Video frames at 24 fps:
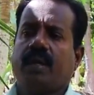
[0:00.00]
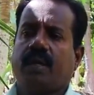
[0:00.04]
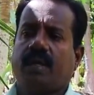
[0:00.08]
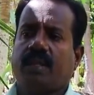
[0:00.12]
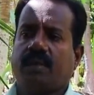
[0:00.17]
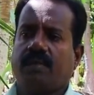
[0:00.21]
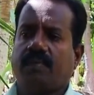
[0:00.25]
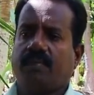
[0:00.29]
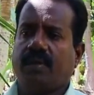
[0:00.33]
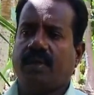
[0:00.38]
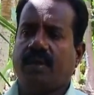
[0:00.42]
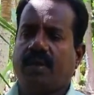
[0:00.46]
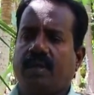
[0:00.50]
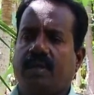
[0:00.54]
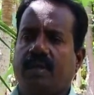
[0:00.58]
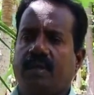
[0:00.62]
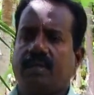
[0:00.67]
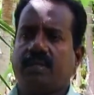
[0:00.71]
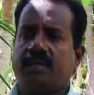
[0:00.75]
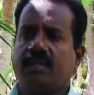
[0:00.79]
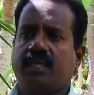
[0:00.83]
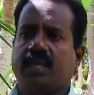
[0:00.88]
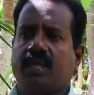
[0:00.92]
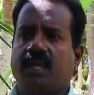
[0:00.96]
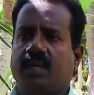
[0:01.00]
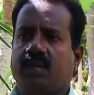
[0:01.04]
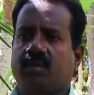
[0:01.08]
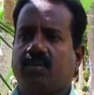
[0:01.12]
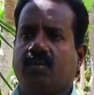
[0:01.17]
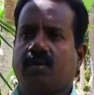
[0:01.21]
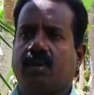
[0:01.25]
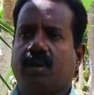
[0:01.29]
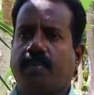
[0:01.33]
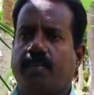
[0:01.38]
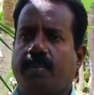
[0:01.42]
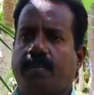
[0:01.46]
அதை வேறு ஈஸியாக
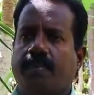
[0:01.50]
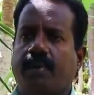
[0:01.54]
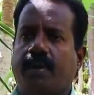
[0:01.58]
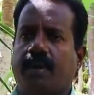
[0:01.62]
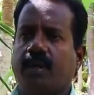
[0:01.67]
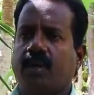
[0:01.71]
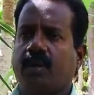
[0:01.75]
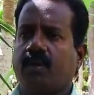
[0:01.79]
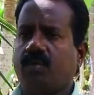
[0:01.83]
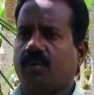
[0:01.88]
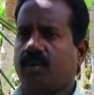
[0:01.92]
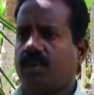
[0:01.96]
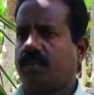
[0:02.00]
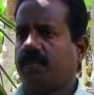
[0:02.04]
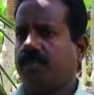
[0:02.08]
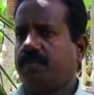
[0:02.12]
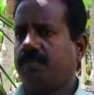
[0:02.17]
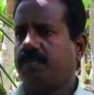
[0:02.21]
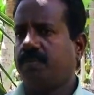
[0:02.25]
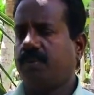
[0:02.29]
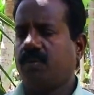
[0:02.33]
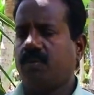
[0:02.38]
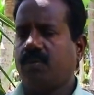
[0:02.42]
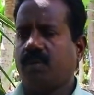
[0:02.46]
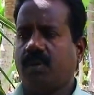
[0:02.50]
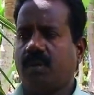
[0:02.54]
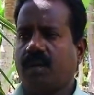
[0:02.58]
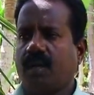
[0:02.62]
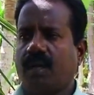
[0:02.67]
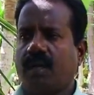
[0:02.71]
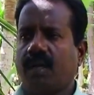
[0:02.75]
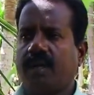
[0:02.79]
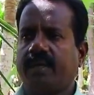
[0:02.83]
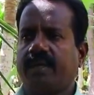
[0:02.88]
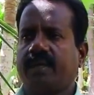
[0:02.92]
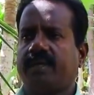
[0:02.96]
எடுத்துக்கும் அப்போ பாருங்கள் ஒரு ஒரு
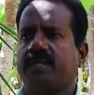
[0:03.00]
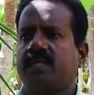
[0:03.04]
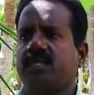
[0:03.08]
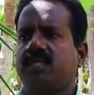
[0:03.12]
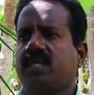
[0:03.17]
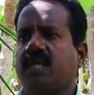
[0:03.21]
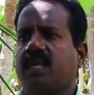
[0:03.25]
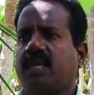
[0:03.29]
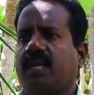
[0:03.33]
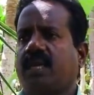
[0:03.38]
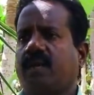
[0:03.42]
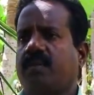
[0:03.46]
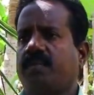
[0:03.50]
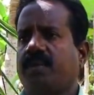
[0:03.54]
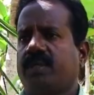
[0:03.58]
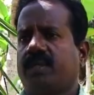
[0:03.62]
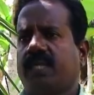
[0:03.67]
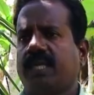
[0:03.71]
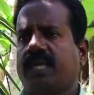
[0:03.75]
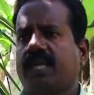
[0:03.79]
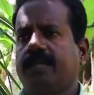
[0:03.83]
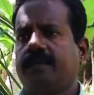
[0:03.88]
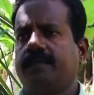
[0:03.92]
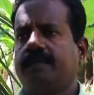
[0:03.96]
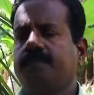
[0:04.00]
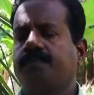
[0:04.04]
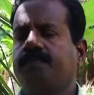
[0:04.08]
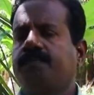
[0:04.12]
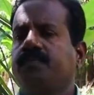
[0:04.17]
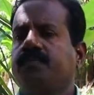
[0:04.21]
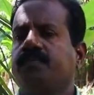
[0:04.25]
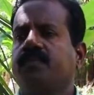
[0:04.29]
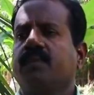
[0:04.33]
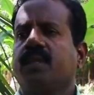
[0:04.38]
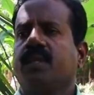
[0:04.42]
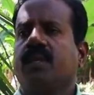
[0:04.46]
நல்ல ரீசைக்கிள் மெத்தடு
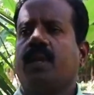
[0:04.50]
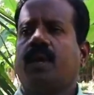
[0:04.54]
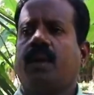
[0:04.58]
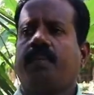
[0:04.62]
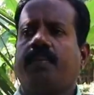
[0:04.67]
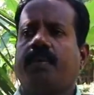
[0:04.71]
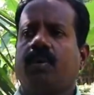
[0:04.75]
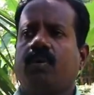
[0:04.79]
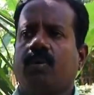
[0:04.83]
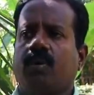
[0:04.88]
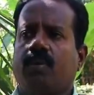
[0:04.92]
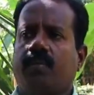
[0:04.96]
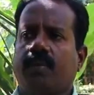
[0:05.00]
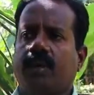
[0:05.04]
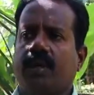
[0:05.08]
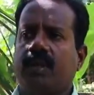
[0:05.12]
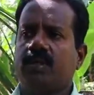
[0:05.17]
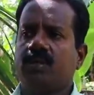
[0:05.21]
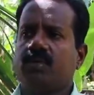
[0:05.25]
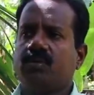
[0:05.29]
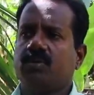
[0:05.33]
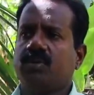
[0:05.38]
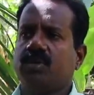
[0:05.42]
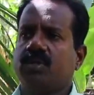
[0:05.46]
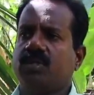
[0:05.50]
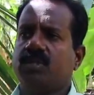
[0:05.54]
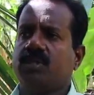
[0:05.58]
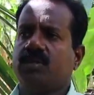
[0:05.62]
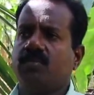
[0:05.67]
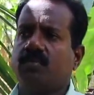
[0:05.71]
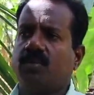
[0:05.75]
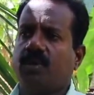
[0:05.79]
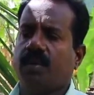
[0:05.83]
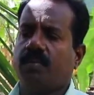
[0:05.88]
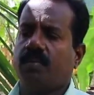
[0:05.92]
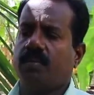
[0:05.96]
அப்போ ஒரு
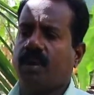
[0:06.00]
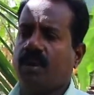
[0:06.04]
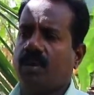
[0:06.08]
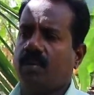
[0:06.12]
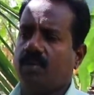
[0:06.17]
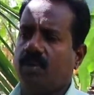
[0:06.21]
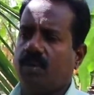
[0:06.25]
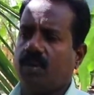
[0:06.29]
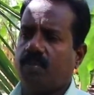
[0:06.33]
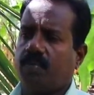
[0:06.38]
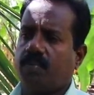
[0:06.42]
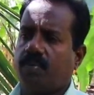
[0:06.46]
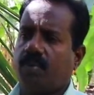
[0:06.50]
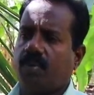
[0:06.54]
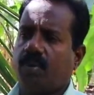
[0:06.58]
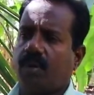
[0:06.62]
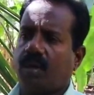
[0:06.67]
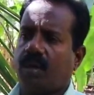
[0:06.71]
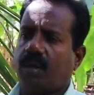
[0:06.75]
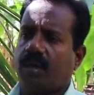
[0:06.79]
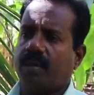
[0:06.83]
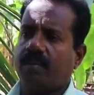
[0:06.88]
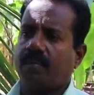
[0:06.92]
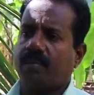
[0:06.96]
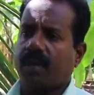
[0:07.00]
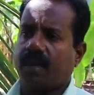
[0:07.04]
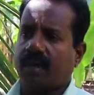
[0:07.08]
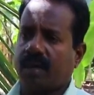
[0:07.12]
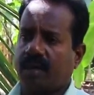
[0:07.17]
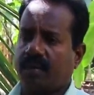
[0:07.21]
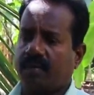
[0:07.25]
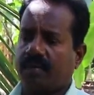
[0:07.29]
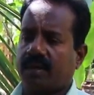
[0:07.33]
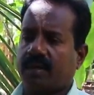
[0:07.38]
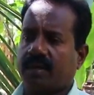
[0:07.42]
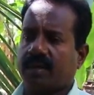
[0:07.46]
மறுசுழற்சியின் மூலமாக ஒரு பொருளை மக்க
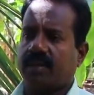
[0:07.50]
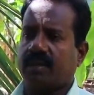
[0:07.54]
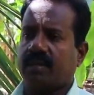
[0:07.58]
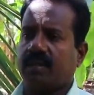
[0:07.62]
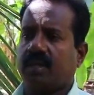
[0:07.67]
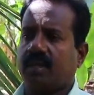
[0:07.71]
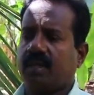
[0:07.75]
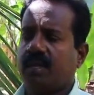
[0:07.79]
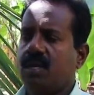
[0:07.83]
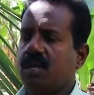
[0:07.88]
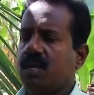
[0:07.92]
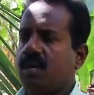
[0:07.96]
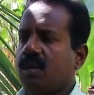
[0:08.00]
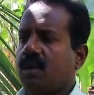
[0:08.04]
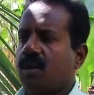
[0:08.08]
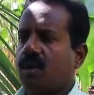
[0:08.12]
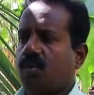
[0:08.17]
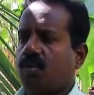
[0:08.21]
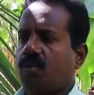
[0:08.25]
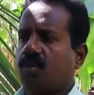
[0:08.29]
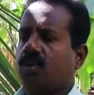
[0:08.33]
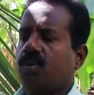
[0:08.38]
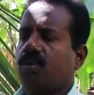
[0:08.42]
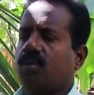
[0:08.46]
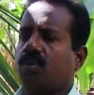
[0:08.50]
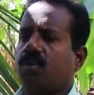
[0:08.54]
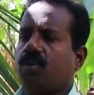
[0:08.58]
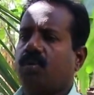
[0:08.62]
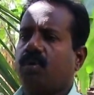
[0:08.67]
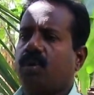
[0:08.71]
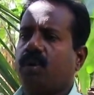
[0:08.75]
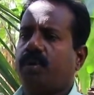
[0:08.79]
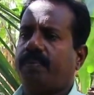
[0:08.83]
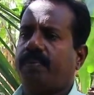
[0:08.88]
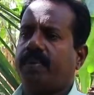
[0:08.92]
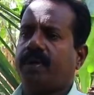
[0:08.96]
வைக்கிறதுக்கு ஒரு
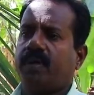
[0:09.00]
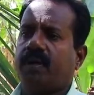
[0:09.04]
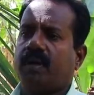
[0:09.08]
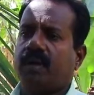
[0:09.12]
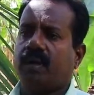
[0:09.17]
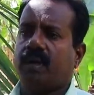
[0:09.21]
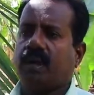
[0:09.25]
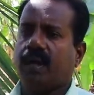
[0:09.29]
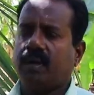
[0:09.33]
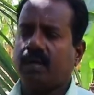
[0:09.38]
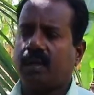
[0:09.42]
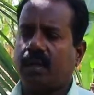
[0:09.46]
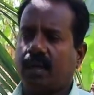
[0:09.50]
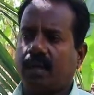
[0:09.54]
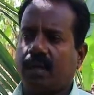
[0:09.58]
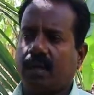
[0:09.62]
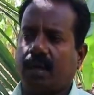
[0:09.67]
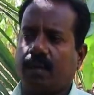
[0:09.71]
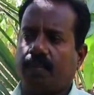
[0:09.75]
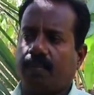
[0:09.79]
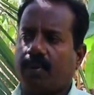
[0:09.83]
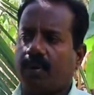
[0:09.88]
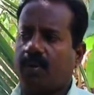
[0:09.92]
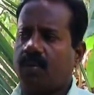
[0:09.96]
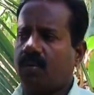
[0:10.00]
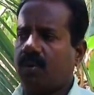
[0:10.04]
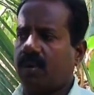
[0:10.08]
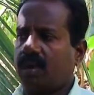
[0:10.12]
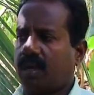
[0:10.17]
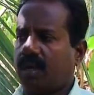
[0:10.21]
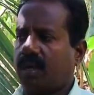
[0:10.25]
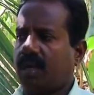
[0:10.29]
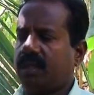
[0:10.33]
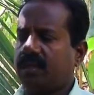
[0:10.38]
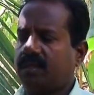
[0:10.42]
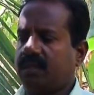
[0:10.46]
குறிப்பிட்ட நாட்களுக்கு அப்புறம்
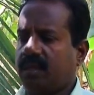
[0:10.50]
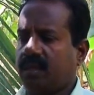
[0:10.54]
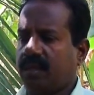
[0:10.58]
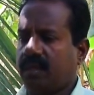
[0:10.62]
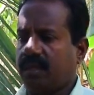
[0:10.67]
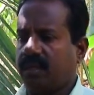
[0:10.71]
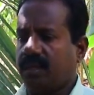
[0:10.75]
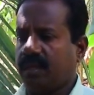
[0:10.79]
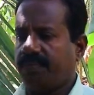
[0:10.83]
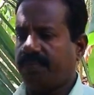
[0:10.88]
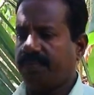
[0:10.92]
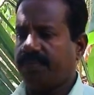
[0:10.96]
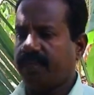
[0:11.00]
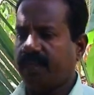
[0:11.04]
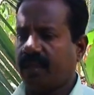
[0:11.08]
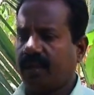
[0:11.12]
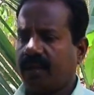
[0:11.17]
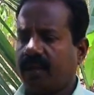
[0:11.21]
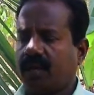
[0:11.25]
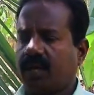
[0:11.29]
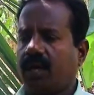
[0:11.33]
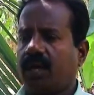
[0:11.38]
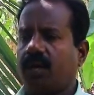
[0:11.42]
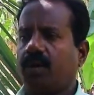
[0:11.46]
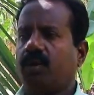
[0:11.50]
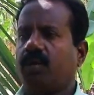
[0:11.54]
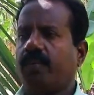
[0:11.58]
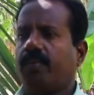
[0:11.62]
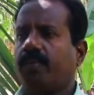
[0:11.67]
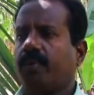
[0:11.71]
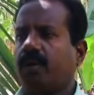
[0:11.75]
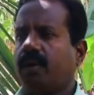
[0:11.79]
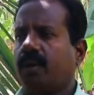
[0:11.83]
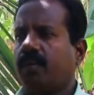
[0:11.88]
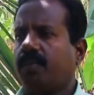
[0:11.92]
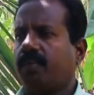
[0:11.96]
உங்கள் நிலத்தில் எந்த கழிவுப்
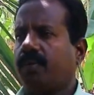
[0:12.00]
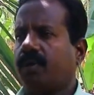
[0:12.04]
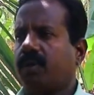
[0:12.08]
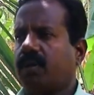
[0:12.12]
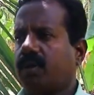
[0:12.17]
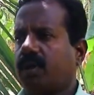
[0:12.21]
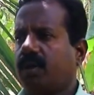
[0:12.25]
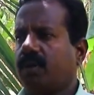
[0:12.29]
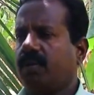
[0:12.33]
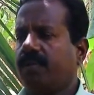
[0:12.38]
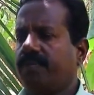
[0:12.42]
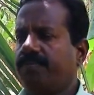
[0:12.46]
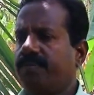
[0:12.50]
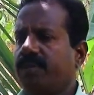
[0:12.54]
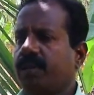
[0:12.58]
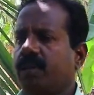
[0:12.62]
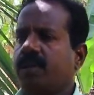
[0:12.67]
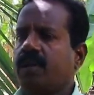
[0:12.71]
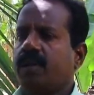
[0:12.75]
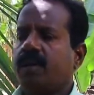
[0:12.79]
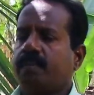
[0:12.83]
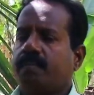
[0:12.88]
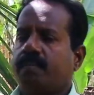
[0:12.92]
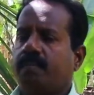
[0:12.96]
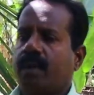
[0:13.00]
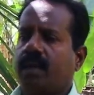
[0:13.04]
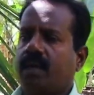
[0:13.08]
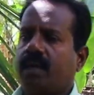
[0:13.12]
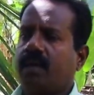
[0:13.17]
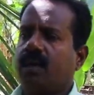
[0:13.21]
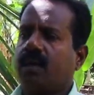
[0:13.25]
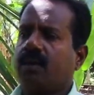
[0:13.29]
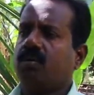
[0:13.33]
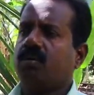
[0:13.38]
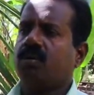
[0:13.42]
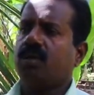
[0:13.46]
பொருளை போட்டாலும்
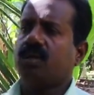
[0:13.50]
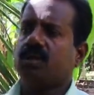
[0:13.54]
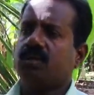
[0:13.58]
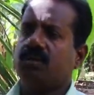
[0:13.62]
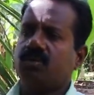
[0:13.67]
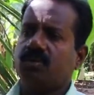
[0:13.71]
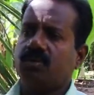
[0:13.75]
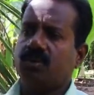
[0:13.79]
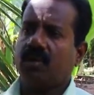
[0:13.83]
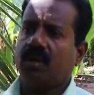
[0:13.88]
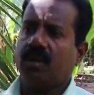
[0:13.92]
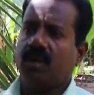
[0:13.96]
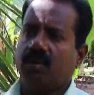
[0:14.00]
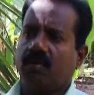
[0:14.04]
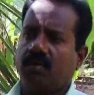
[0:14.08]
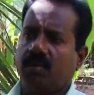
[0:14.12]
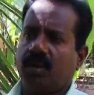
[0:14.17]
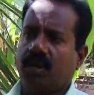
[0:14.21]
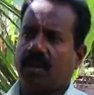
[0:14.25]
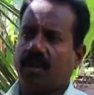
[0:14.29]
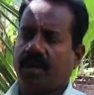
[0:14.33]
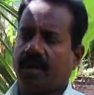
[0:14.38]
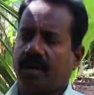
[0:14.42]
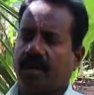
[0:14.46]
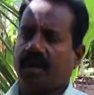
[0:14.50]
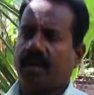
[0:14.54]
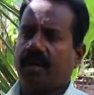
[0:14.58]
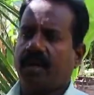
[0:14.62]
மக்கக்கூடிய சூழ்நிலை உண்டாகிடும்